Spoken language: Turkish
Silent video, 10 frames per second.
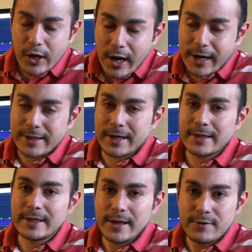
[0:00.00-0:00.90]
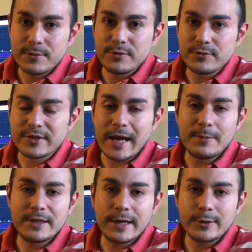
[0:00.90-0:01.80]
hakikaten
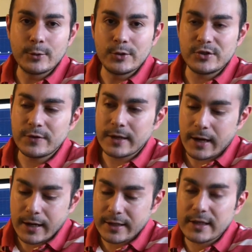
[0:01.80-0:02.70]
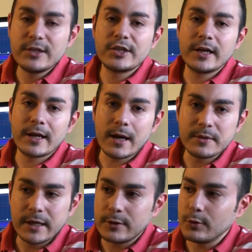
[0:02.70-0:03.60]
devrimsel bir teknoloji ve hakikaten işe yarar
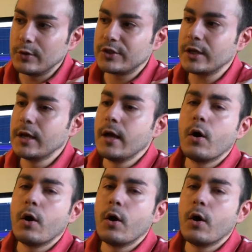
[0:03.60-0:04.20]
bir teknoloji.